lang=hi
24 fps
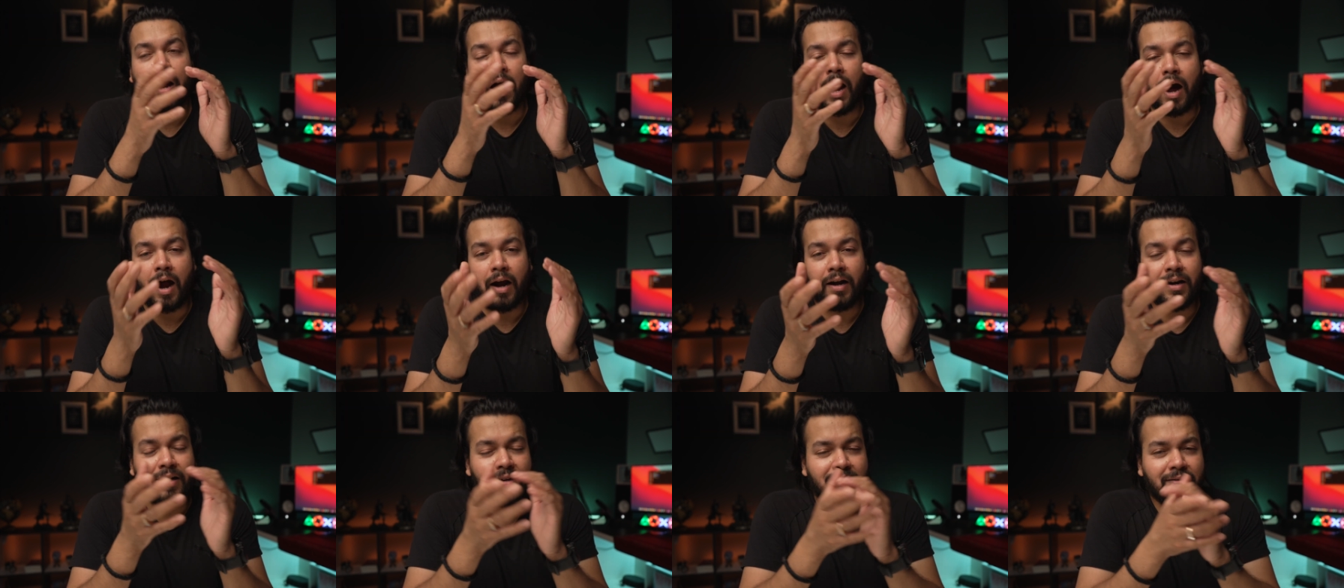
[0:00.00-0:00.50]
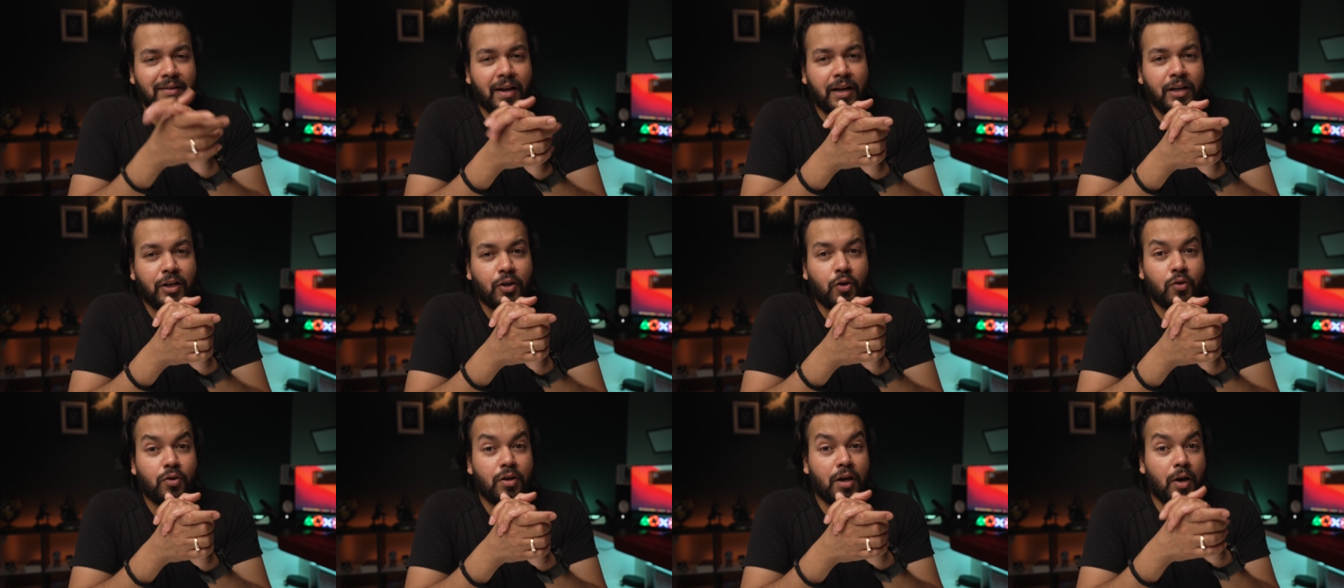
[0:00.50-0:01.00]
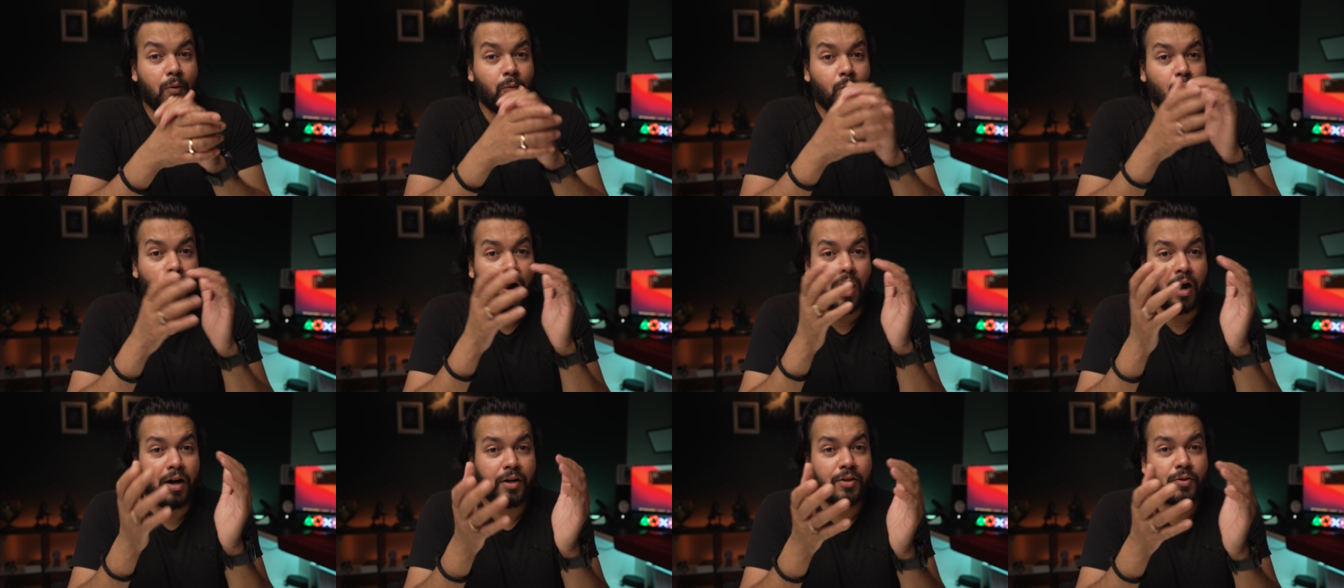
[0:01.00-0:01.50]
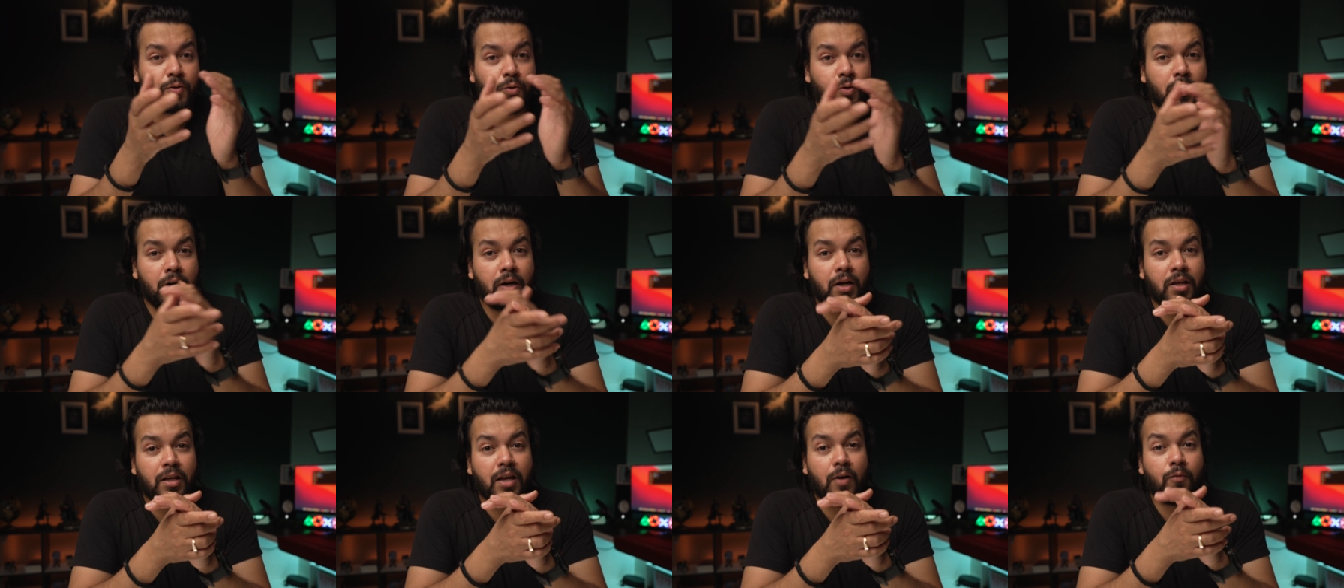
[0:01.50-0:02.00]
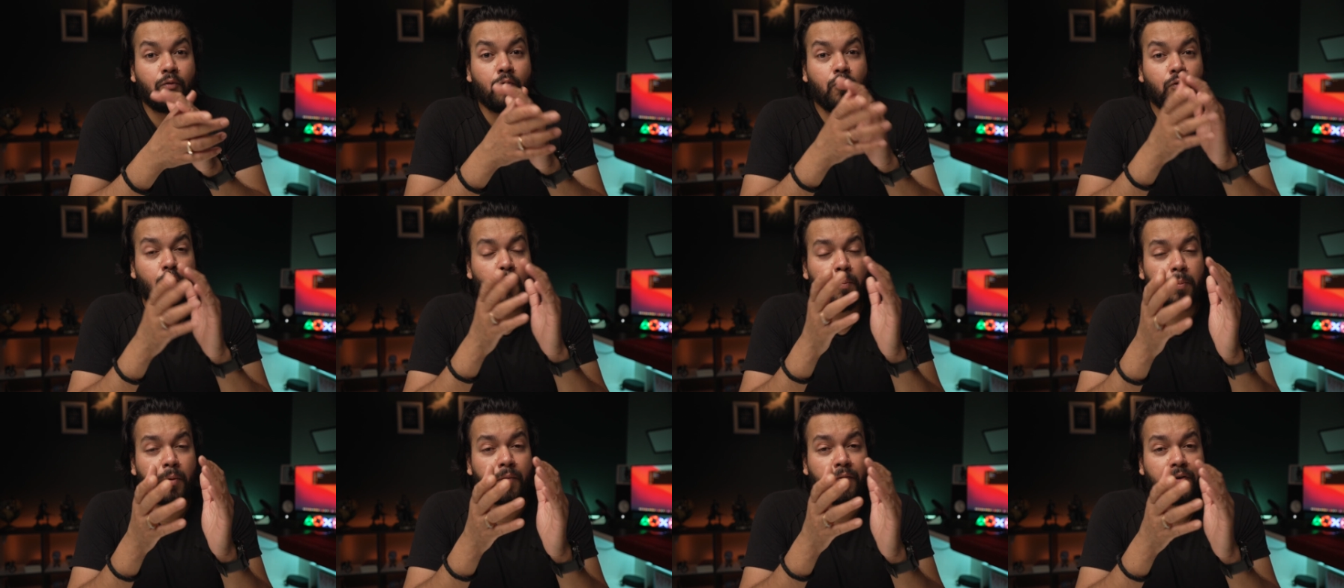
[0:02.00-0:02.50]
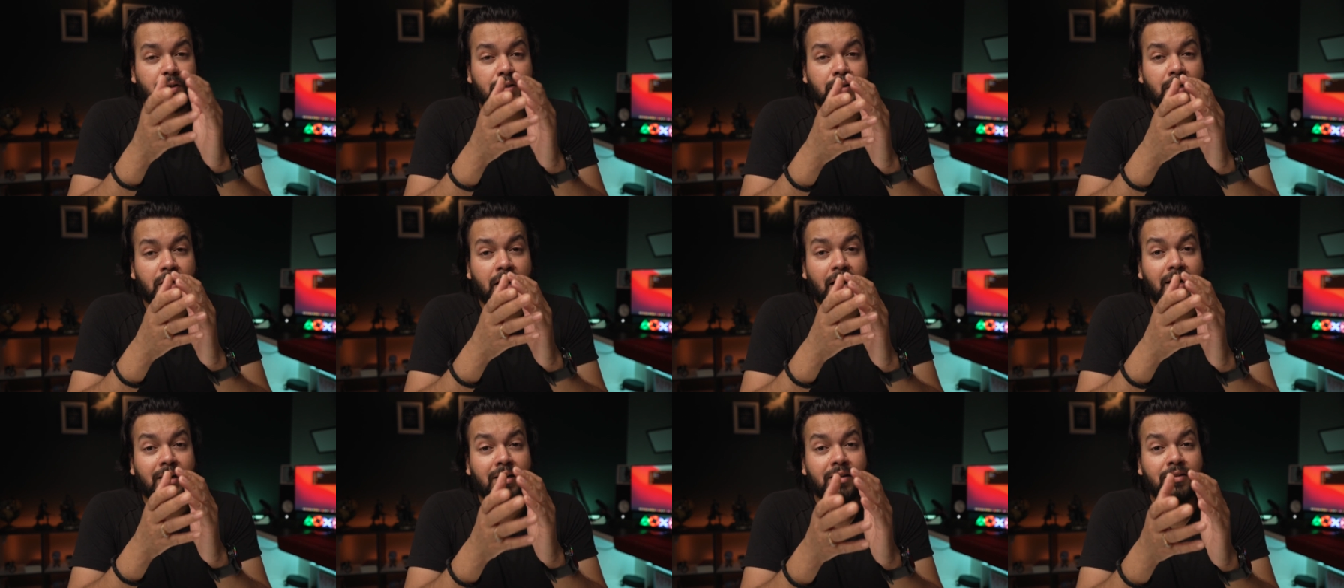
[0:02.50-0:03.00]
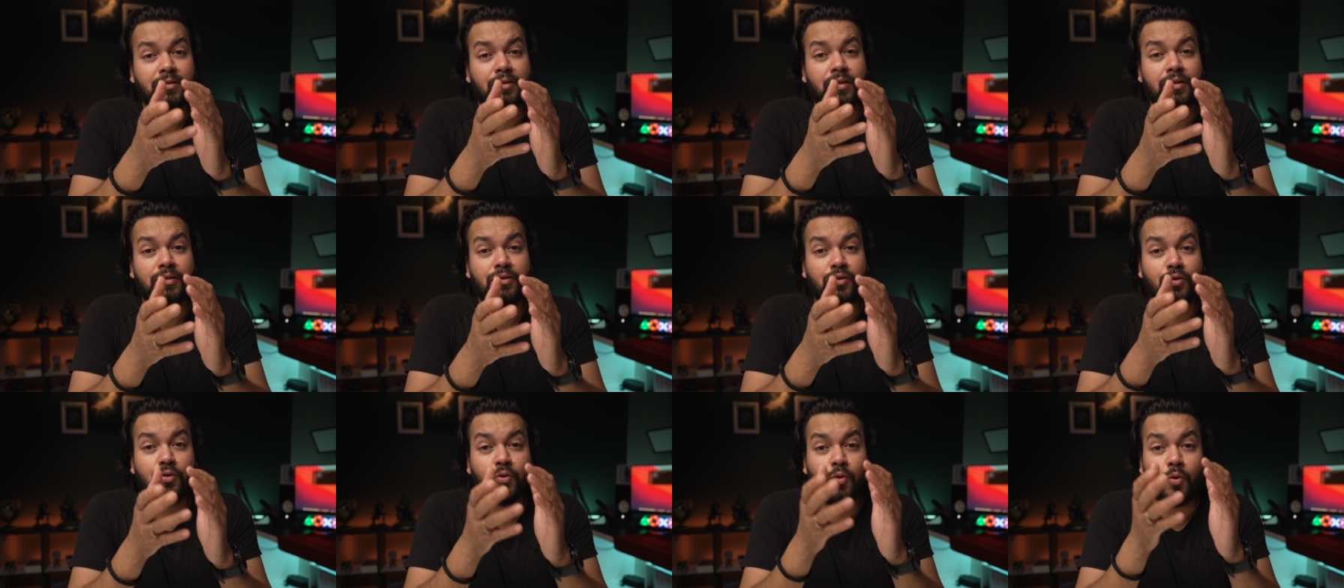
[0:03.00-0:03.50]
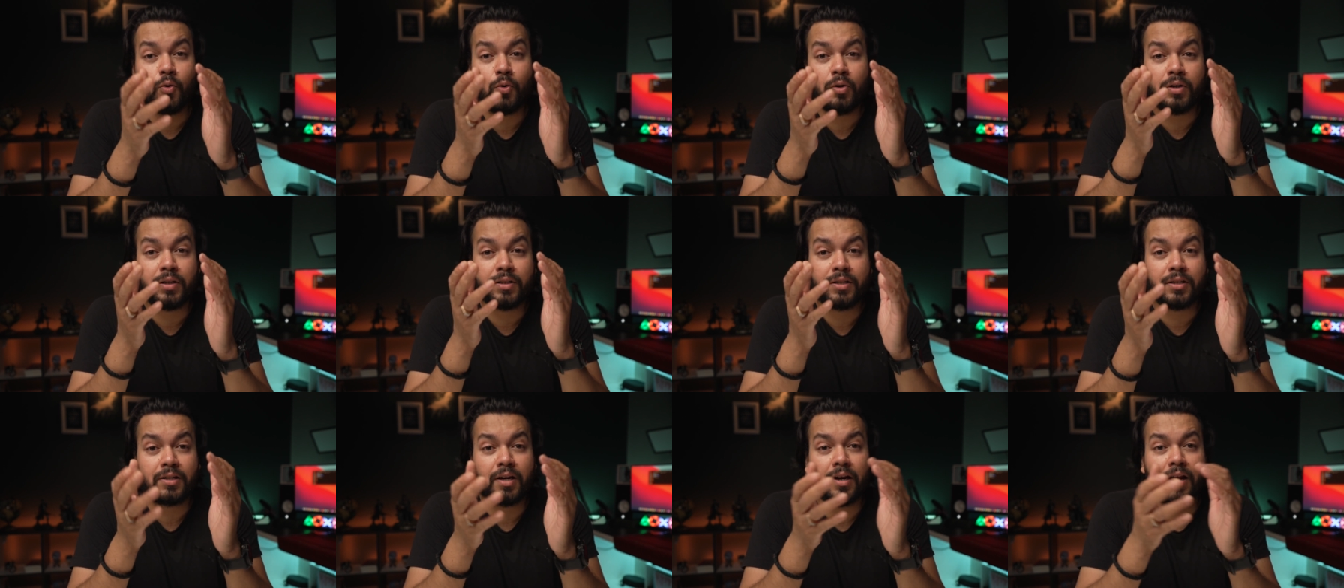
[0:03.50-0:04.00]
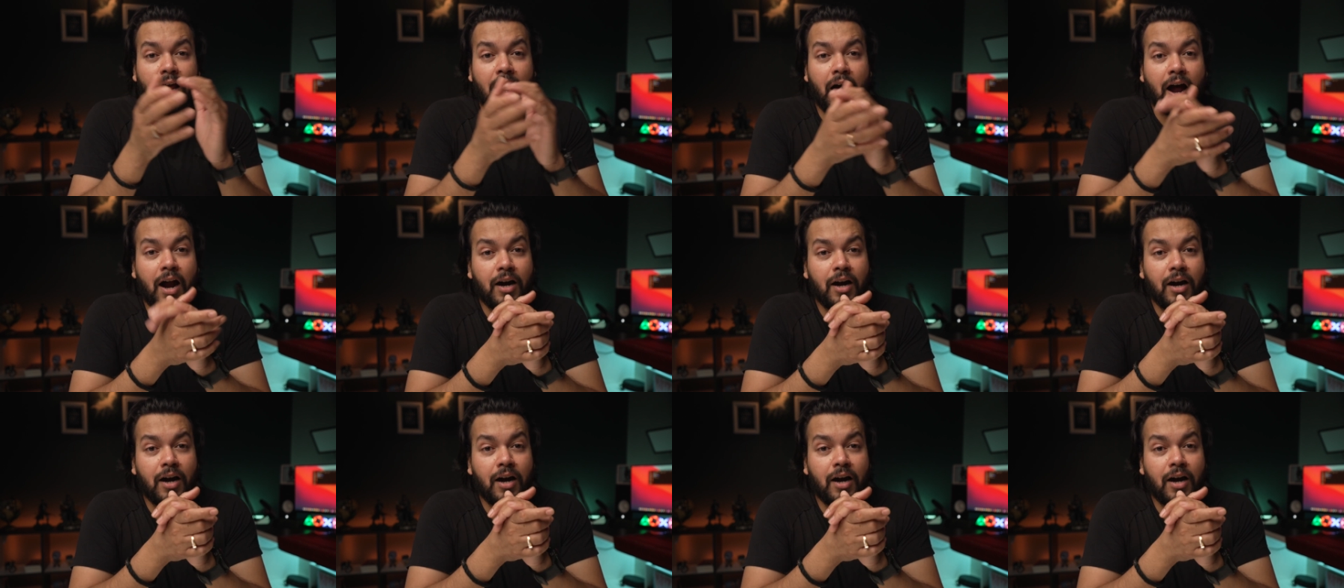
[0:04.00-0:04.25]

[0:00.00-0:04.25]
आर्ट डिज़ाइन को या वो आर्ट स्टूडेंट है या वो वो प्रोफेशनल आर्टिस्ट है जिनको डिजिटल